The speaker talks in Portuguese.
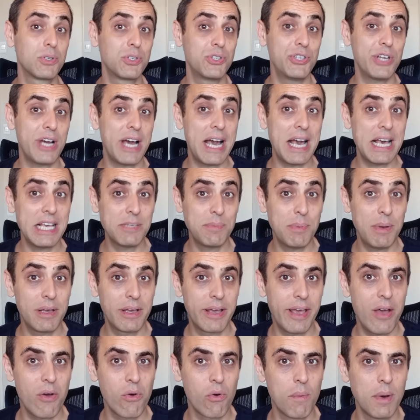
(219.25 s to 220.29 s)
já
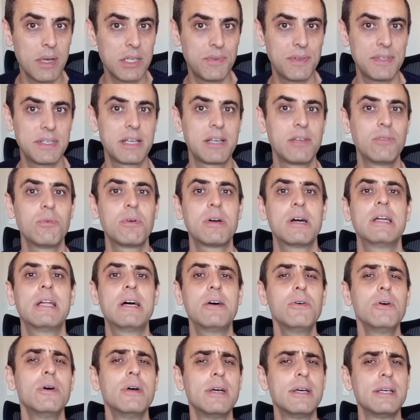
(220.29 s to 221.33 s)
expliquei algumas vezes aqui no
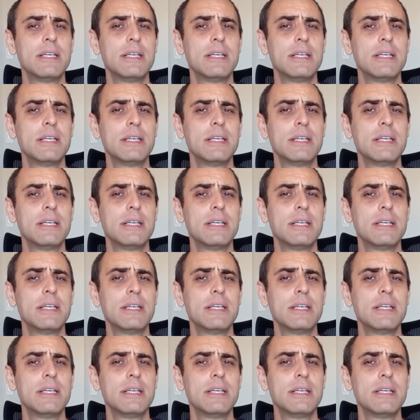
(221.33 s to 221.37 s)
canal,